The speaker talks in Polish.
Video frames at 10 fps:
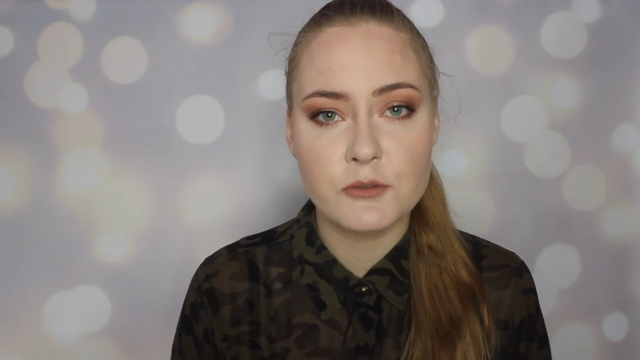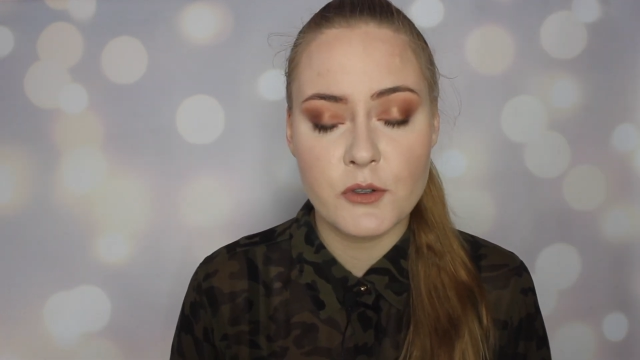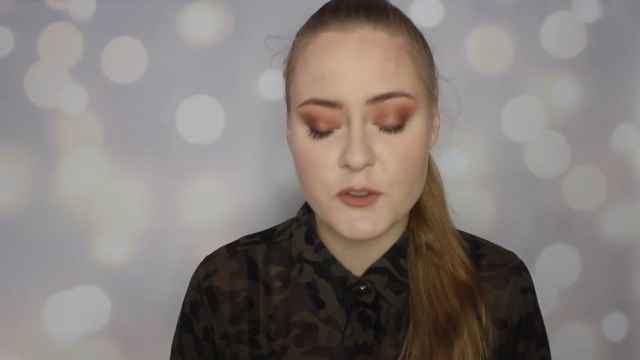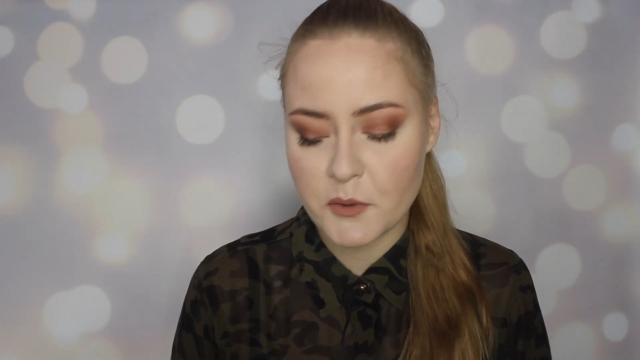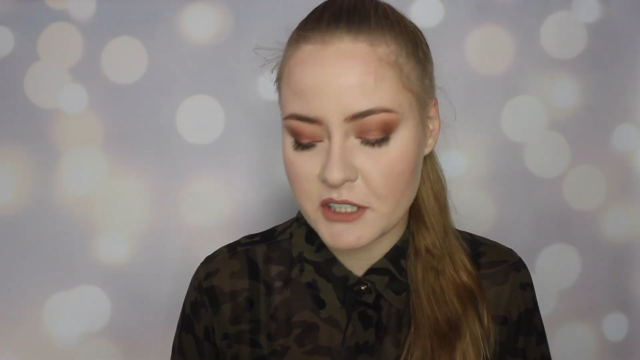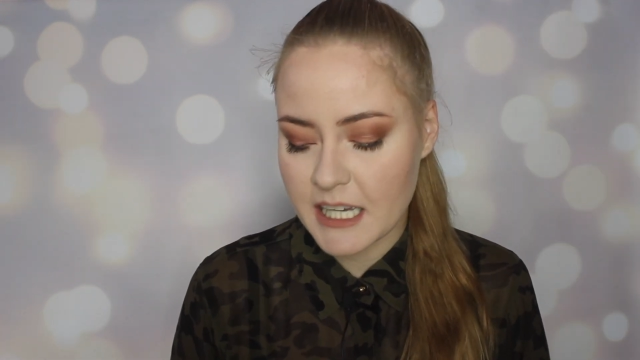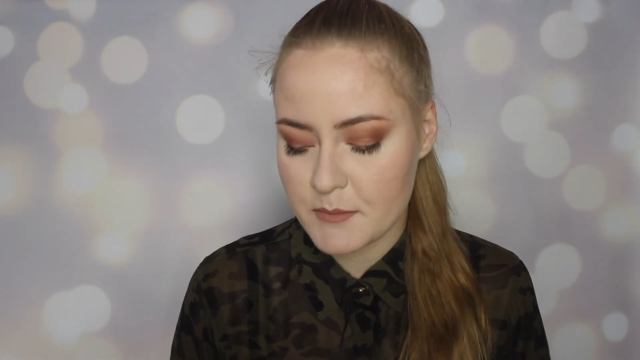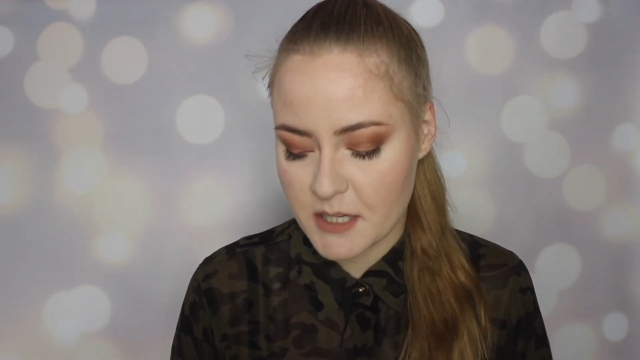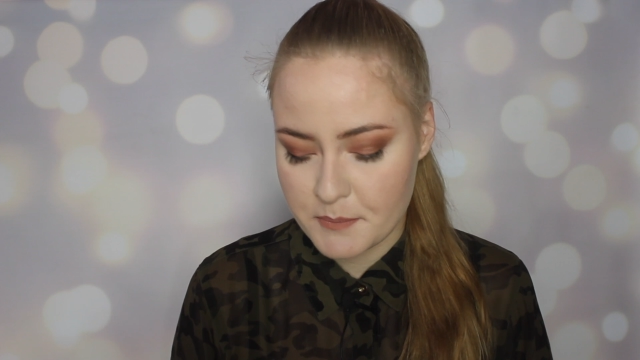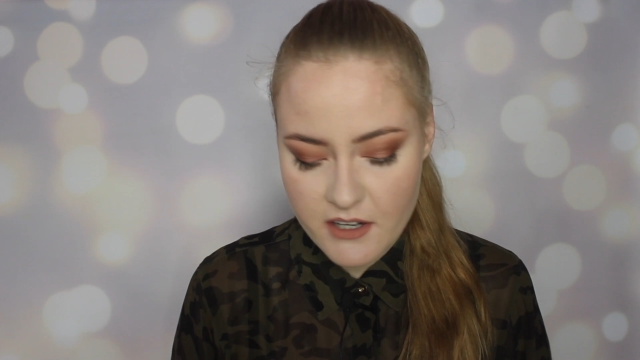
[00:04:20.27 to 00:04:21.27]
z którą
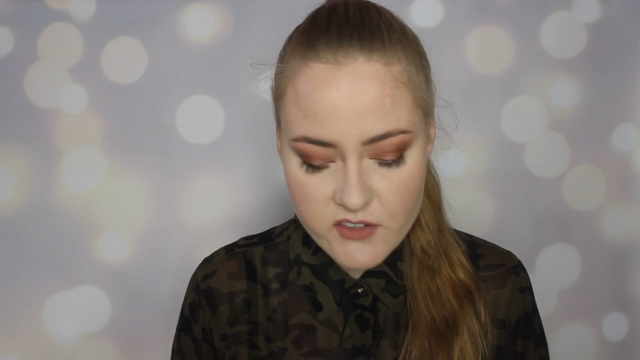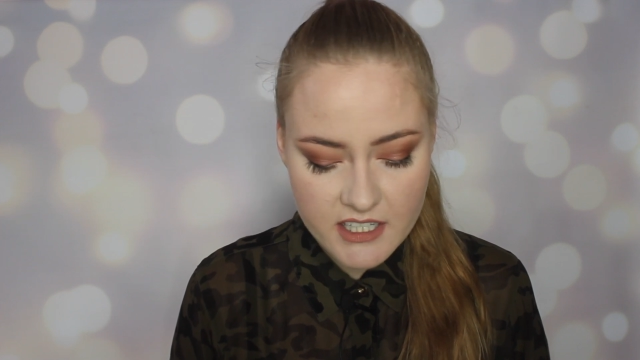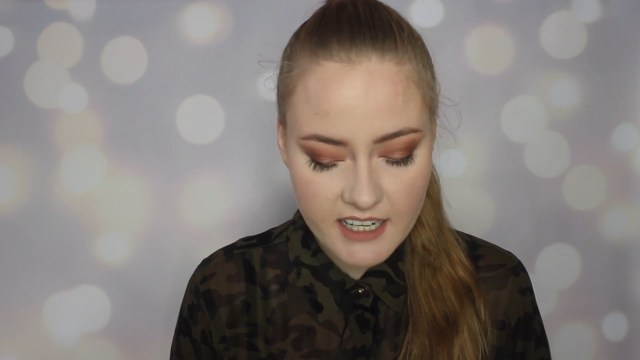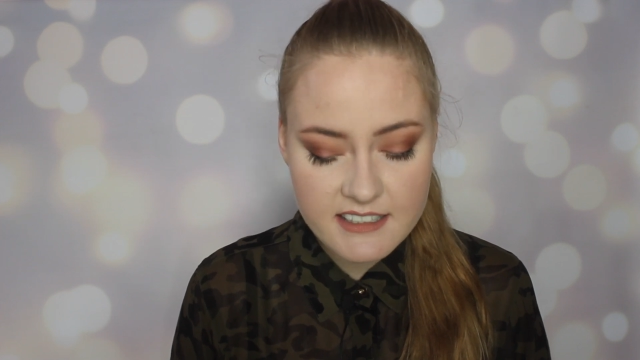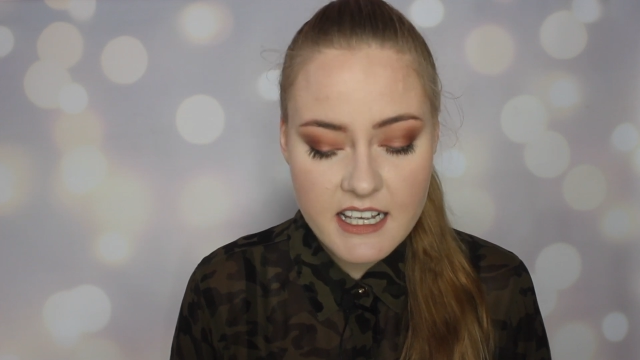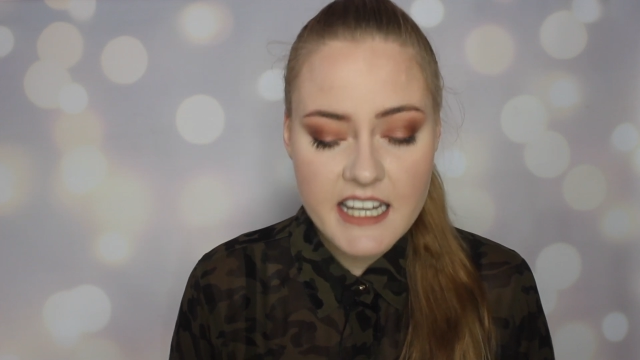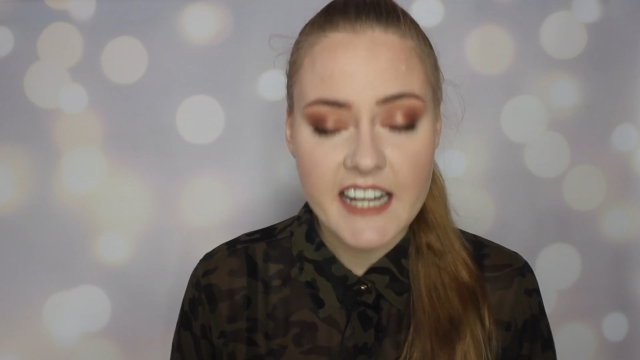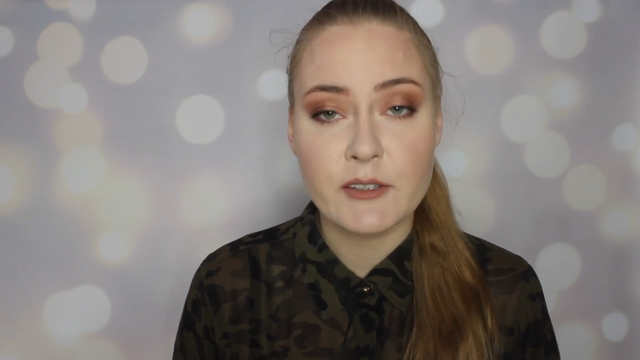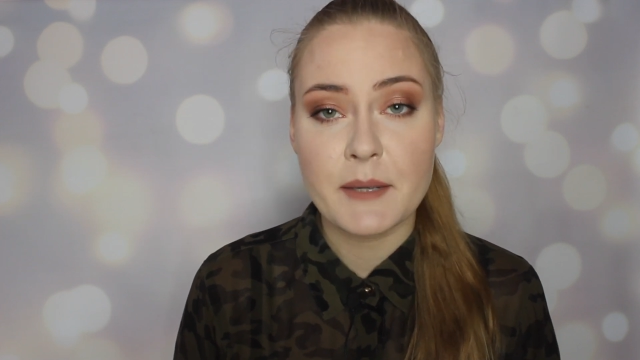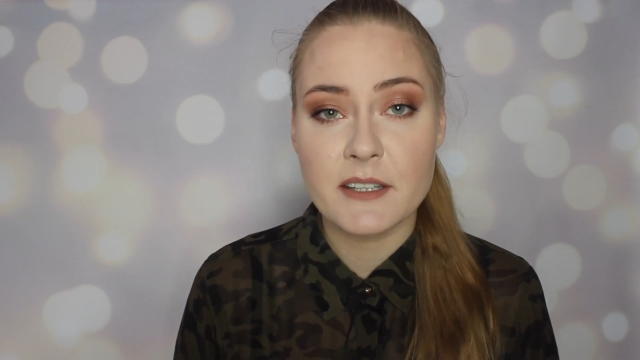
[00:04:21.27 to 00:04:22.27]
spotykam się pierwszy raz
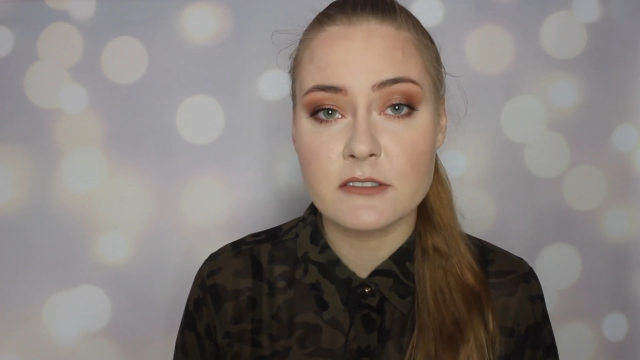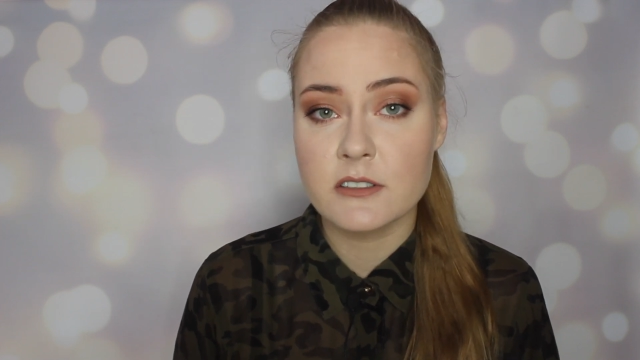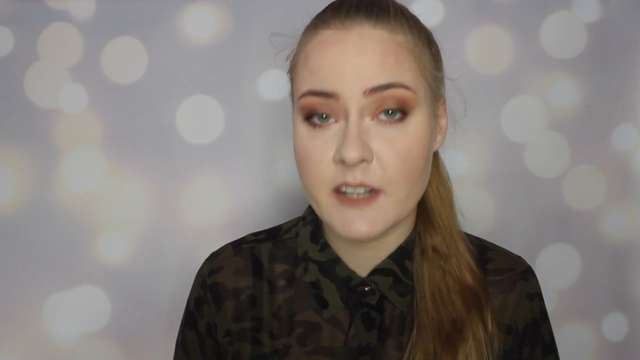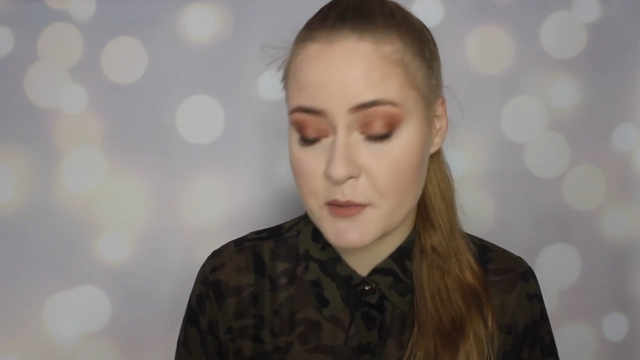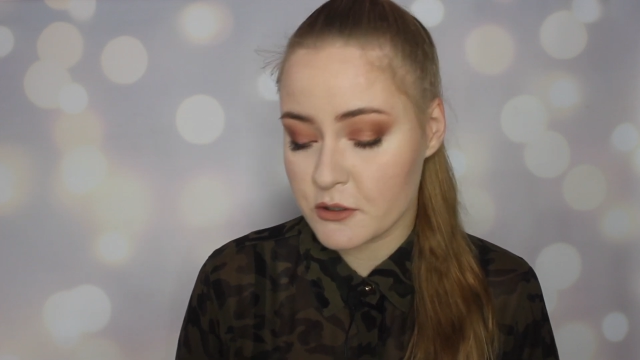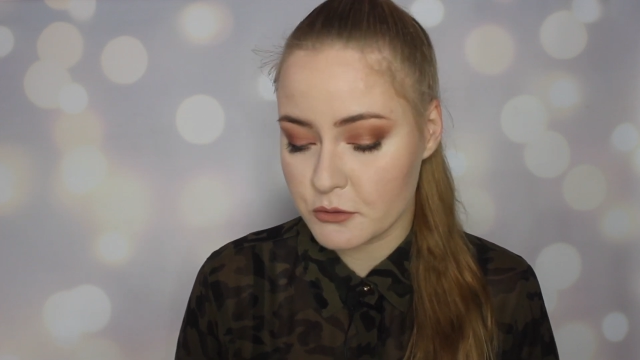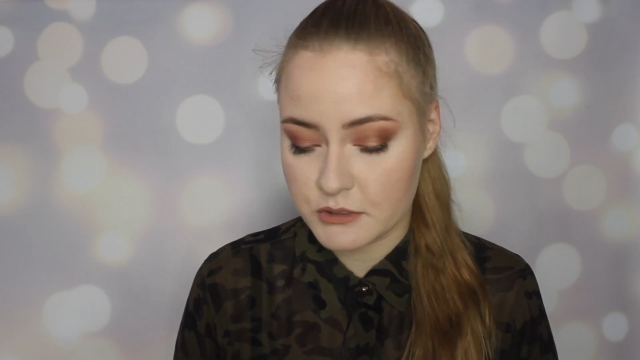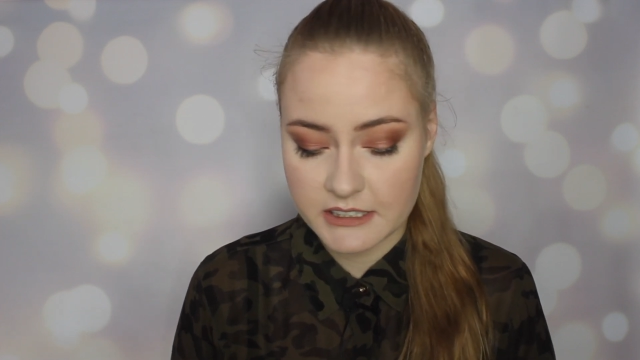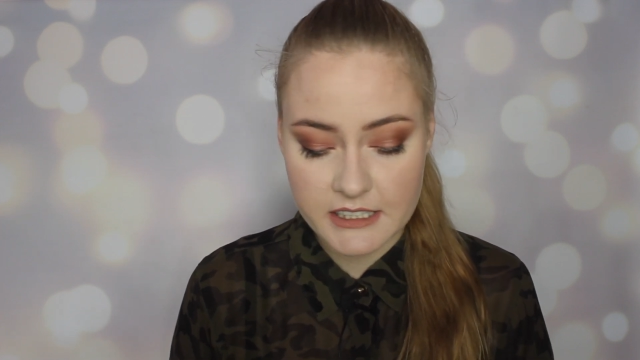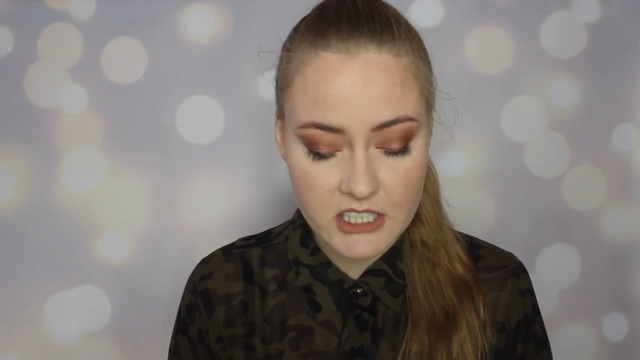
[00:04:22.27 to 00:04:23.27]
i tutaj będą dwa
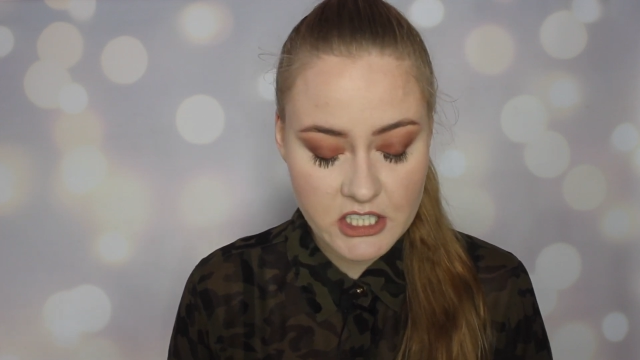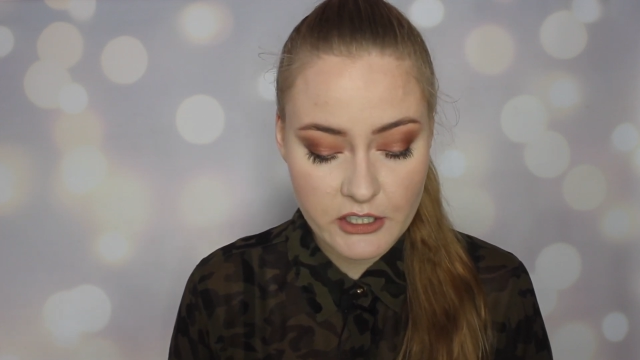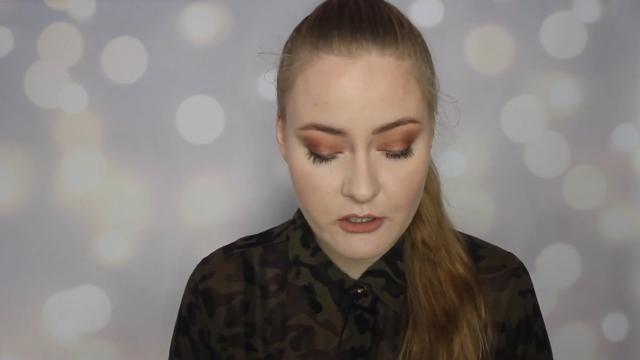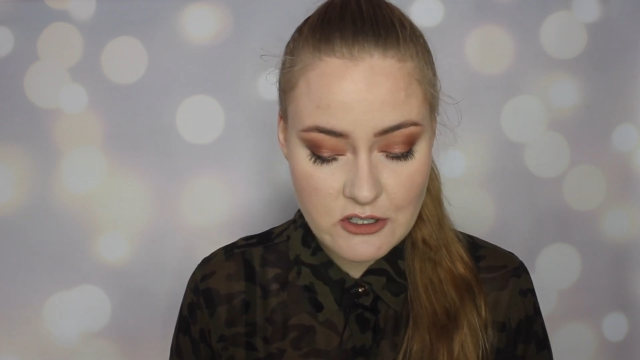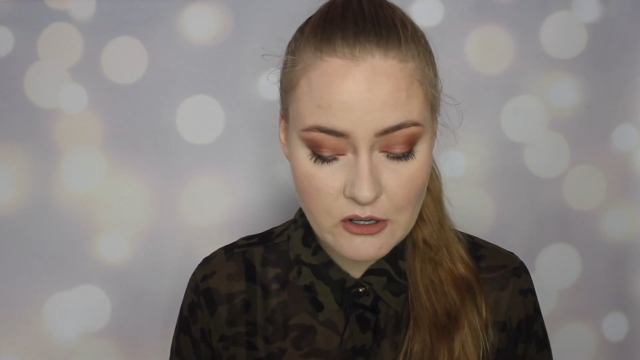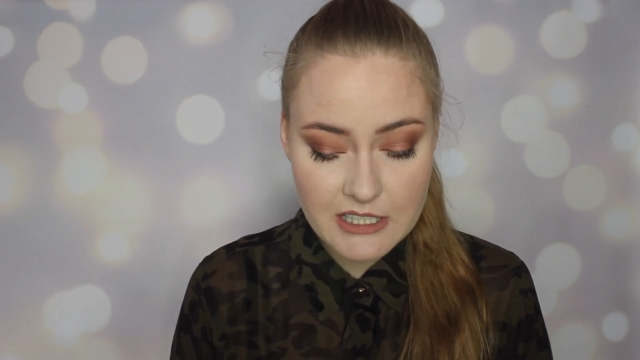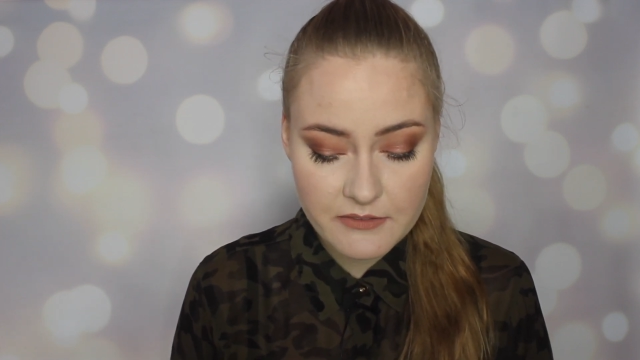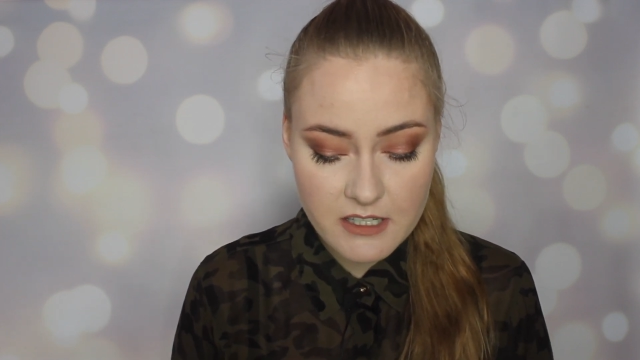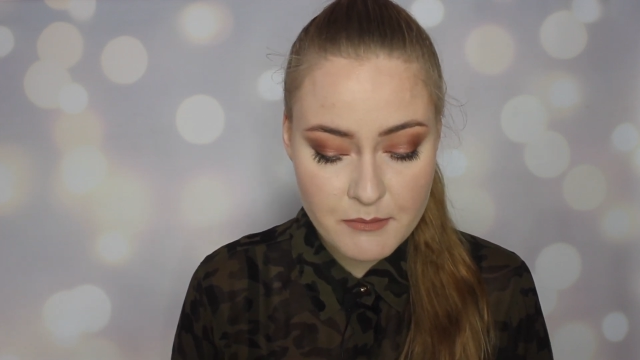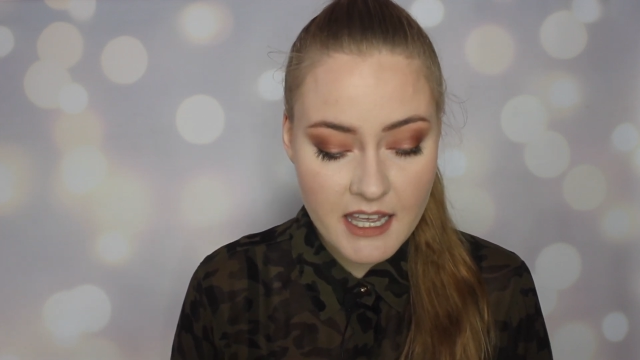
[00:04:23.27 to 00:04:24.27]
produkty, jeżeli chodzi o
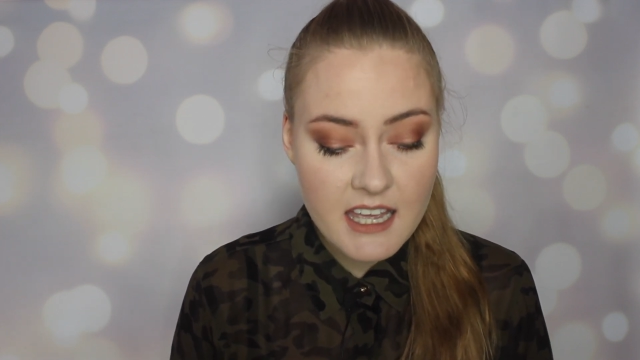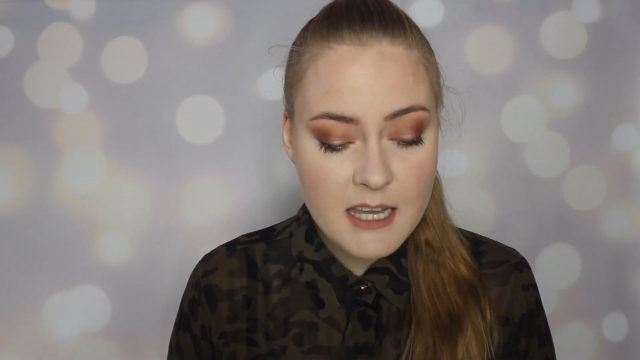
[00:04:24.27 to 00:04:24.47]
tę firmę.